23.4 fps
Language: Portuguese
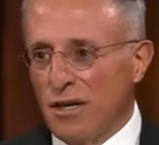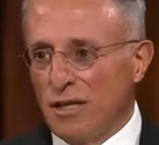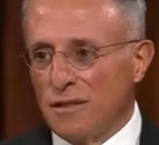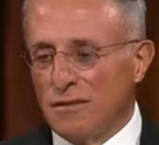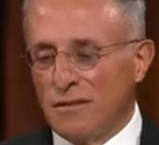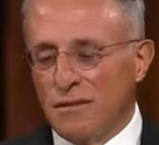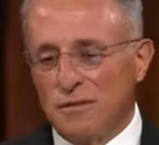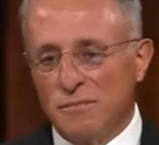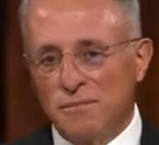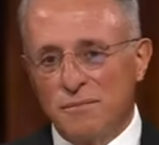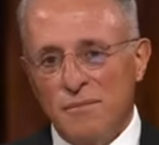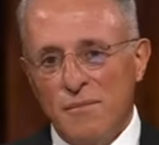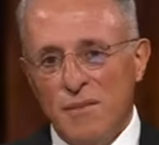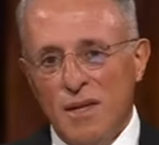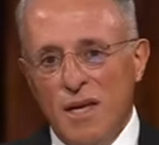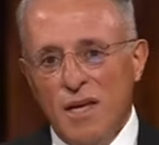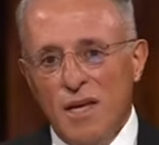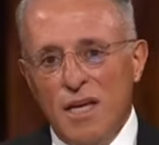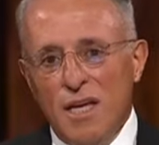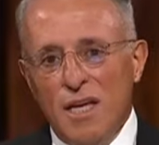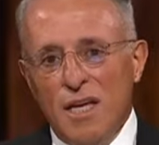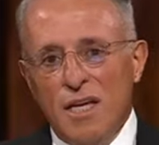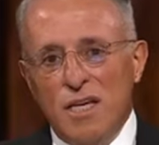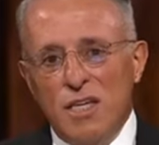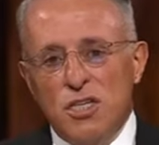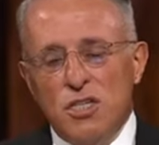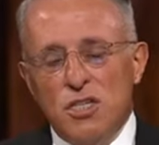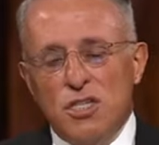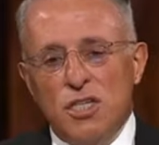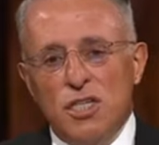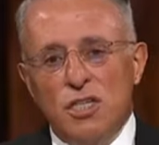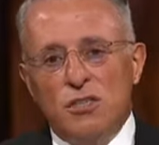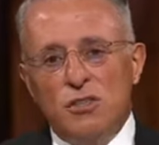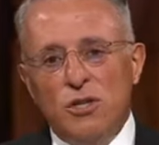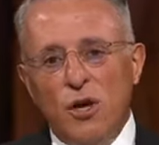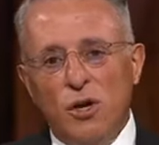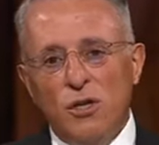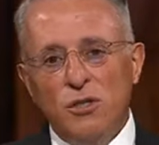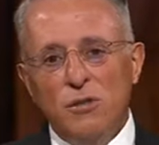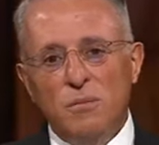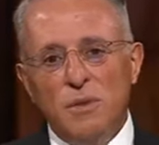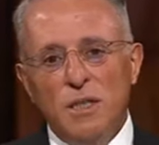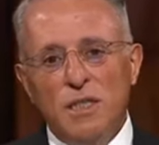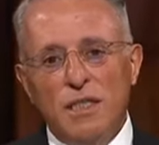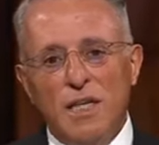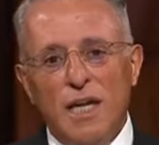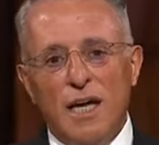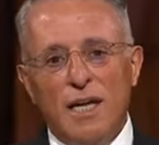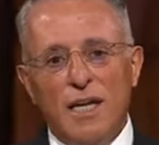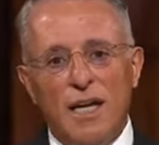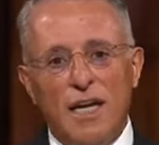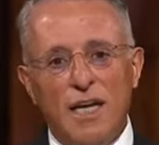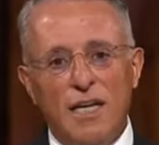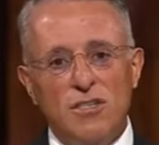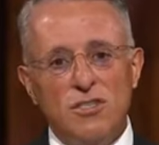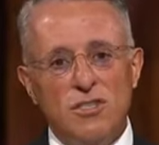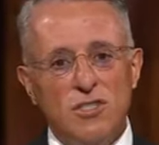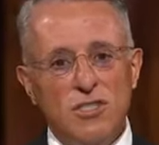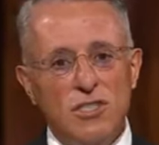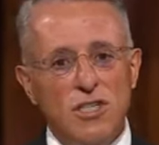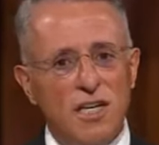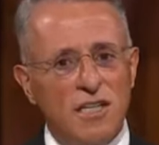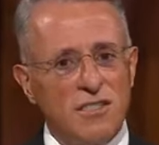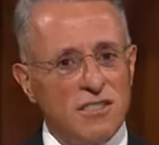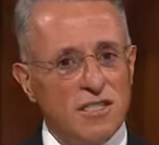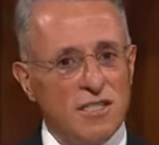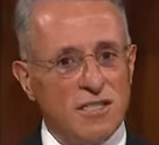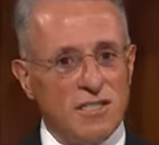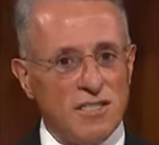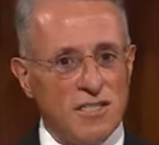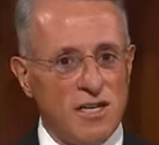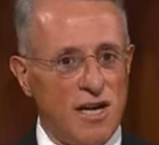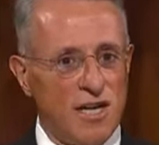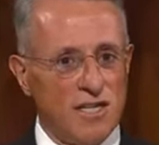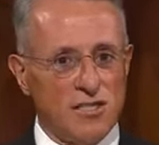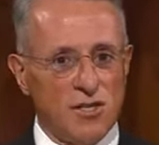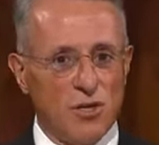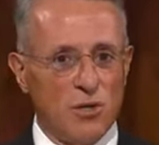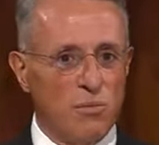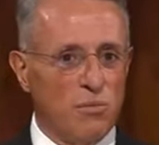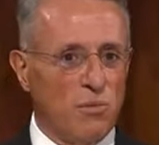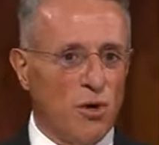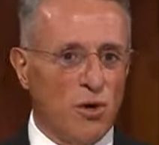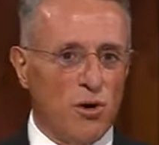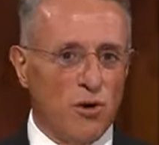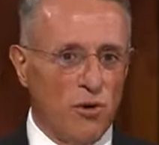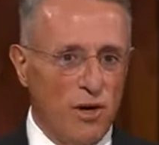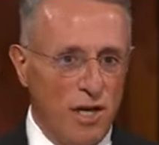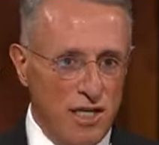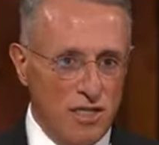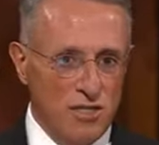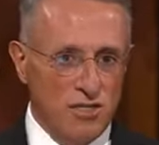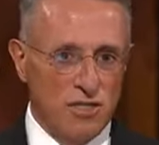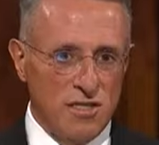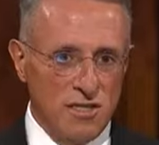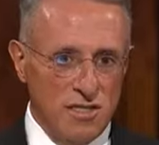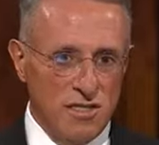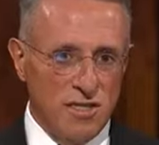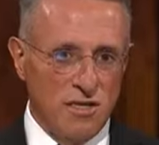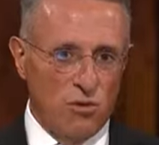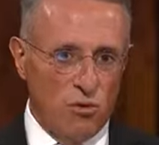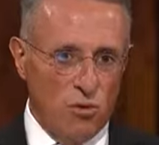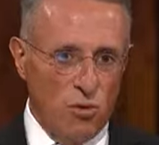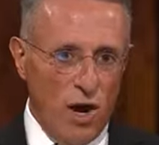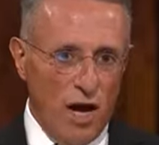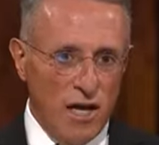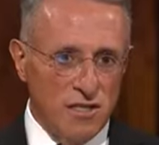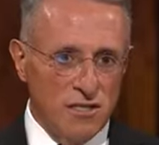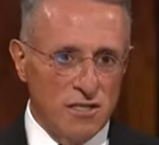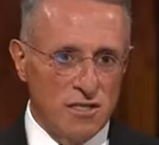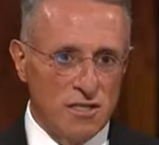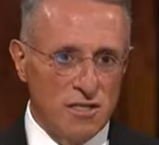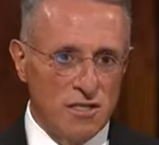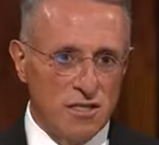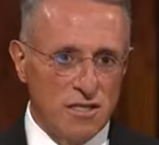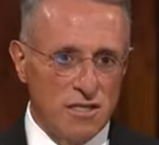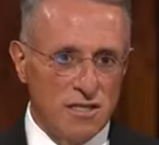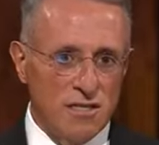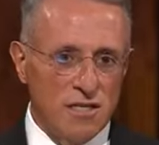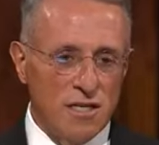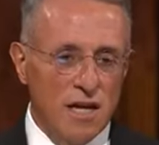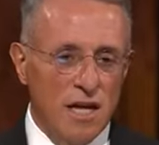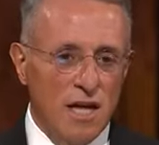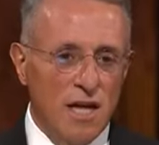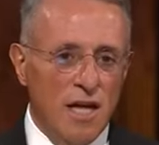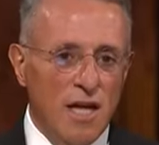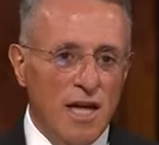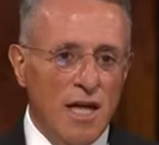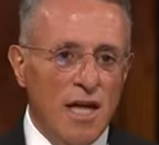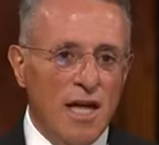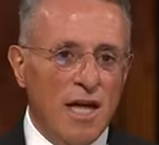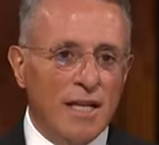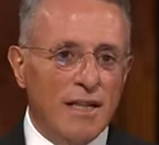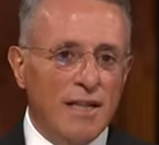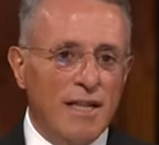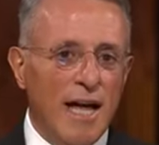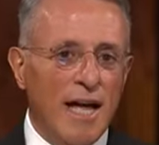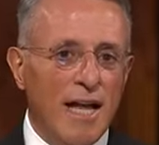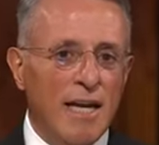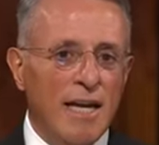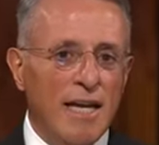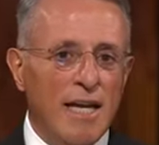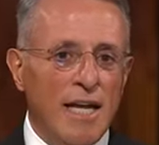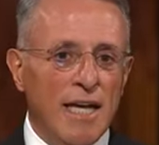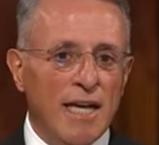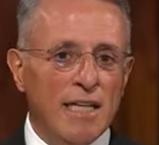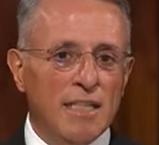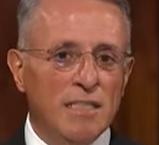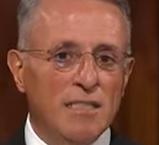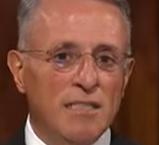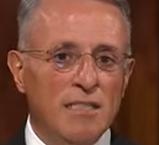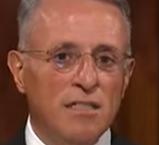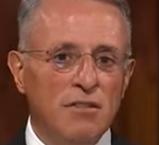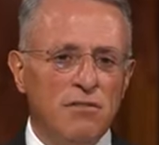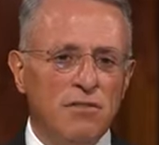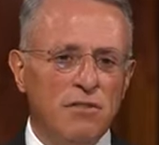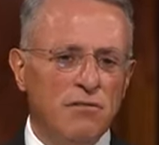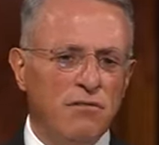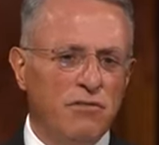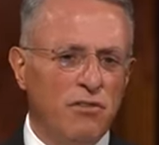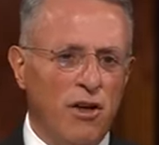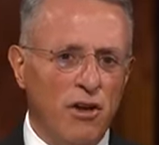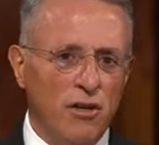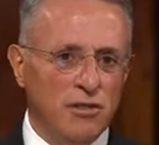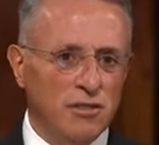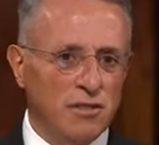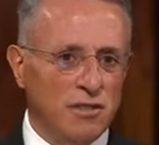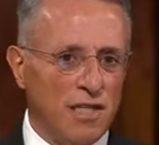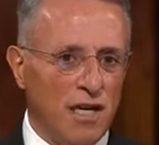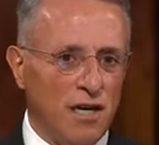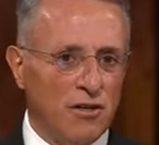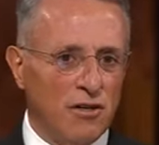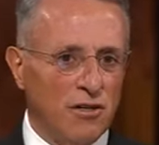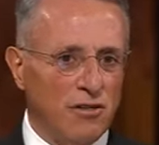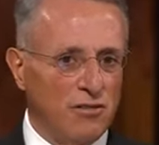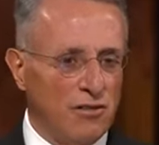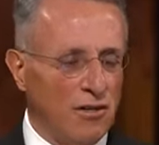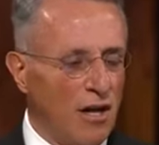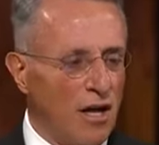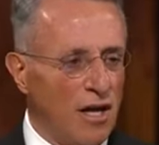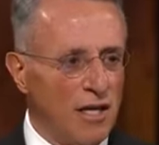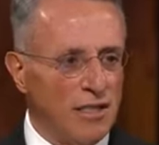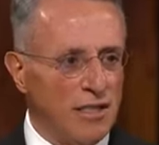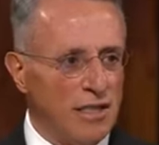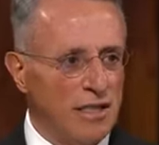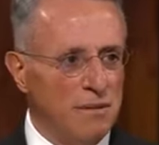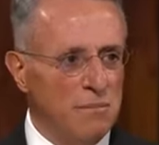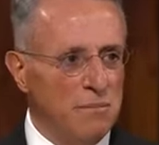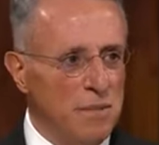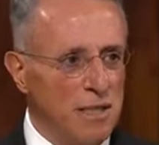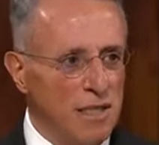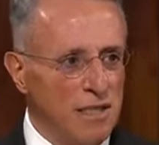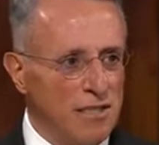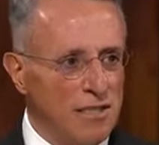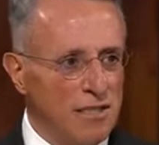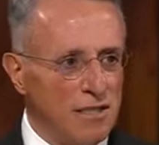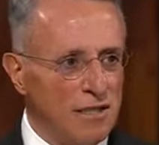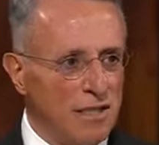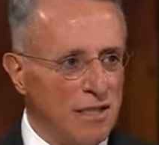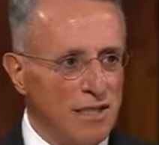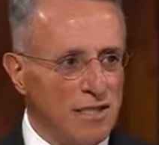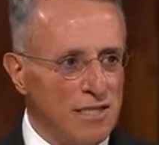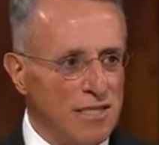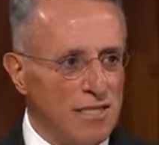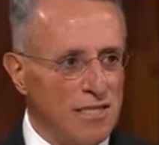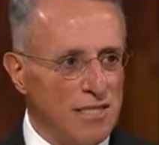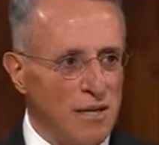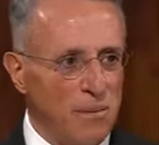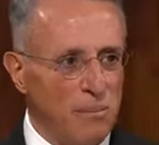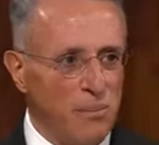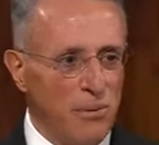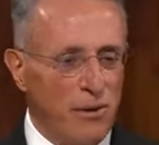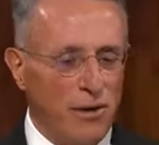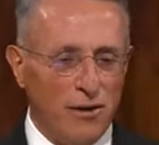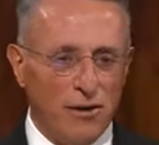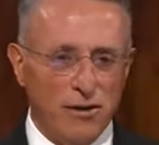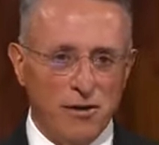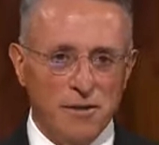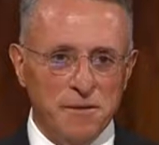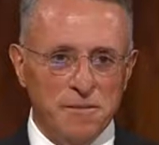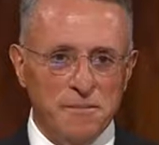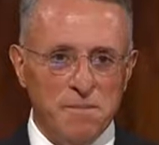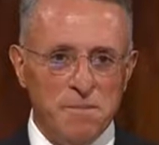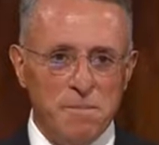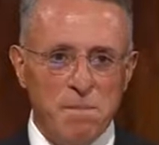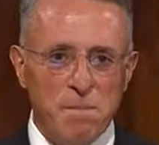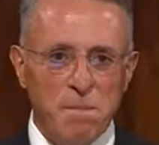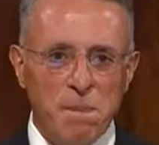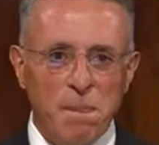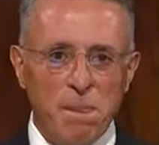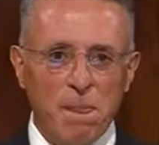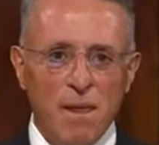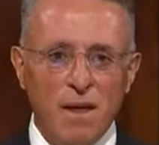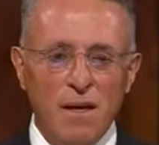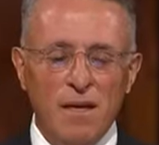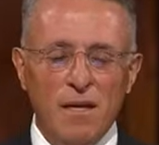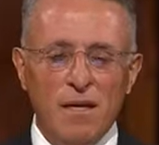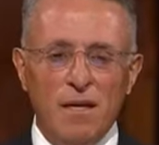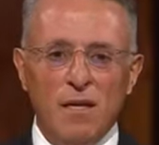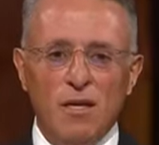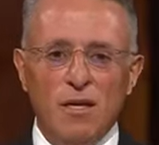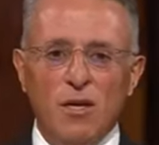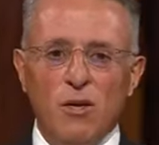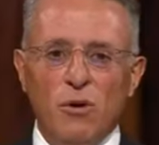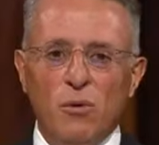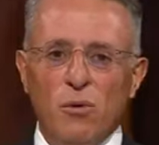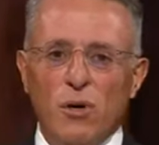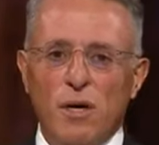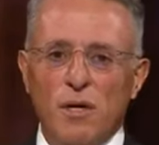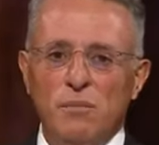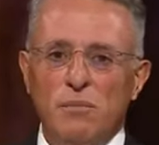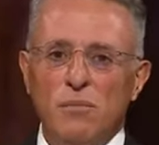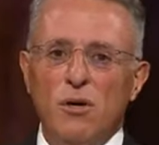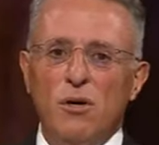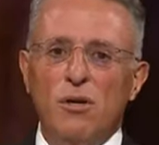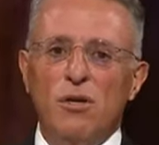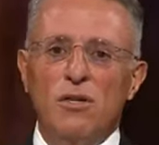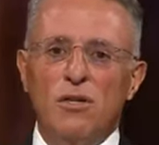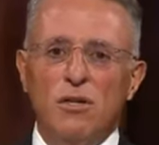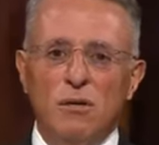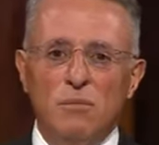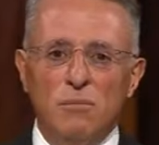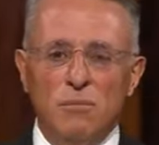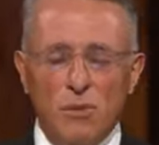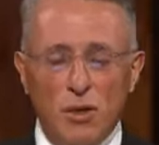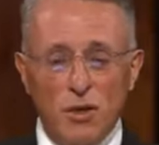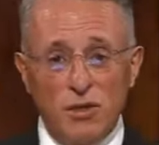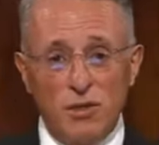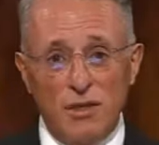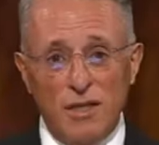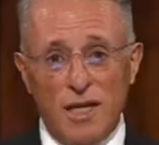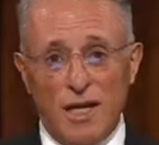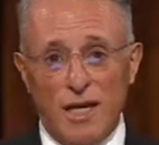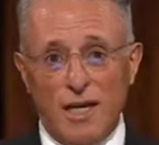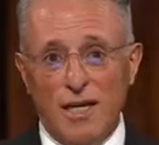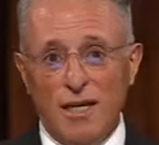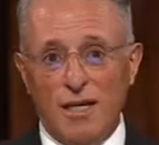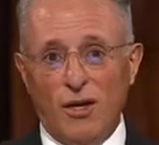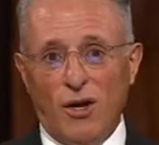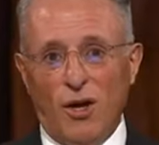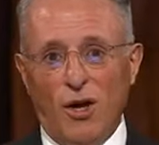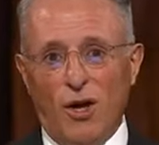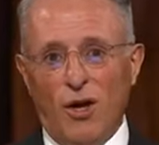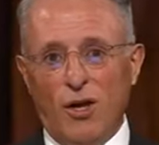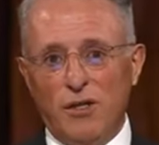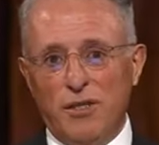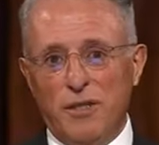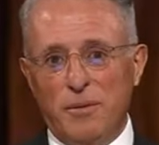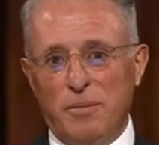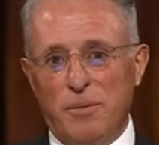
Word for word: em frações de segundo ela reagiu contra a situação, dizendo a si mesma e àquele pensamento: não. Imediatamente depois, ela o substituiu por algo bom,